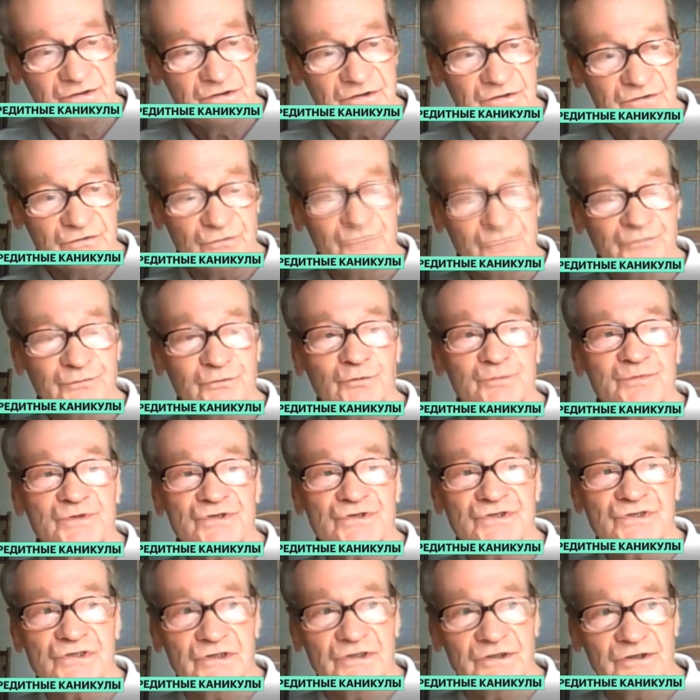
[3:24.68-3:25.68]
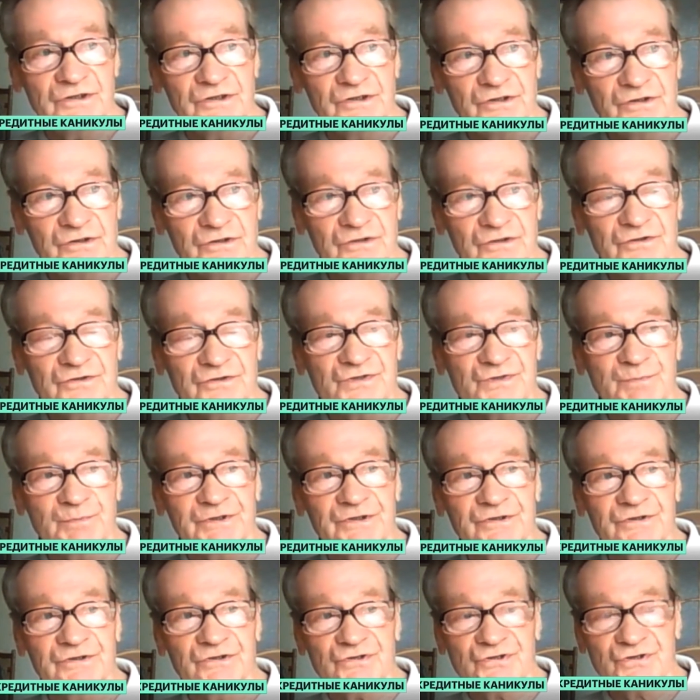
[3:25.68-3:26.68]
Но ну, в том числе и с
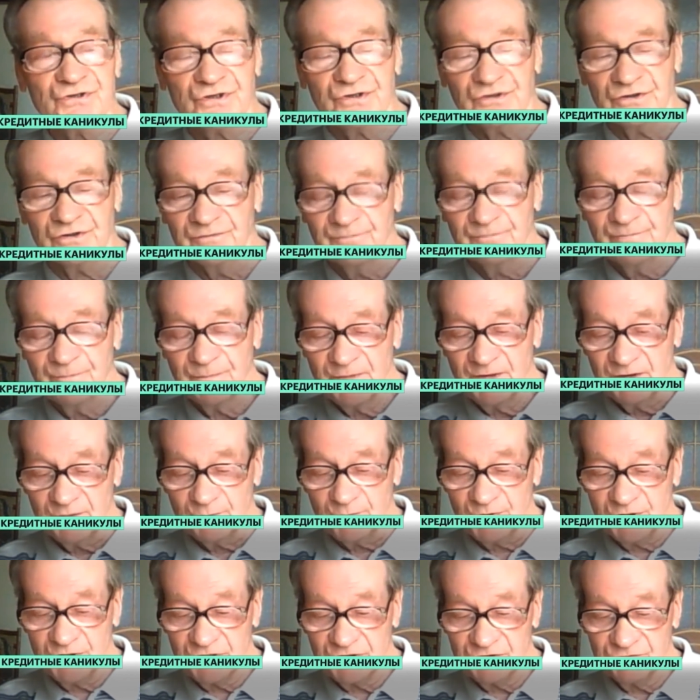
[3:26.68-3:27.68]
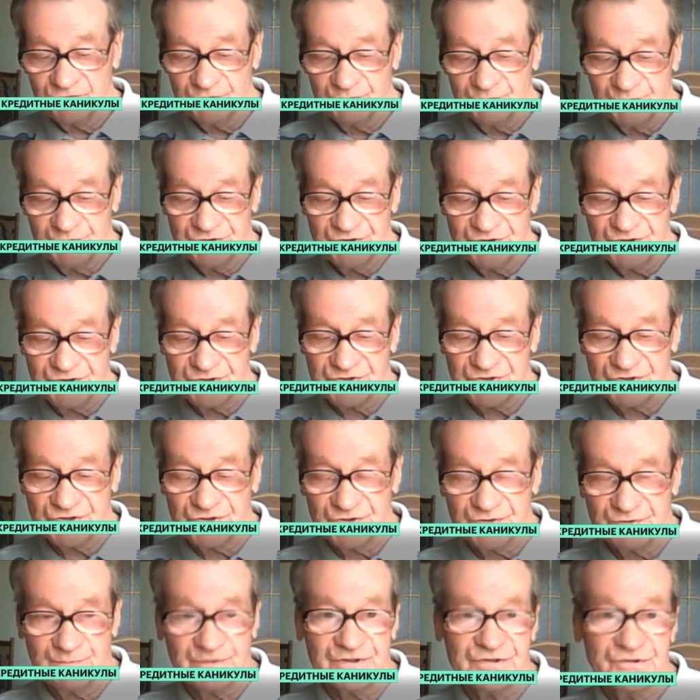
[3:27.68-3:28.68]
поддержкой малого бизнеса,
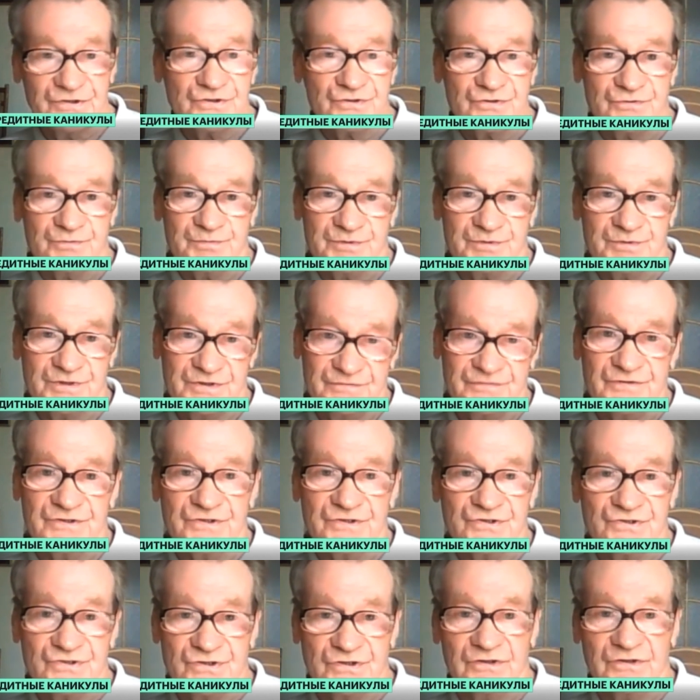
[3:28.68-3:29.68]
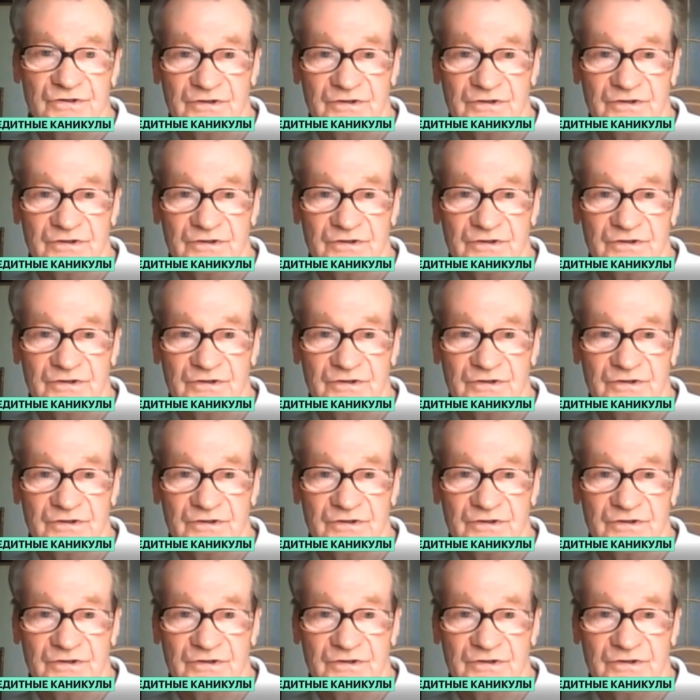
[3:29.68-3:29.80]
и с поддержкой вообще физических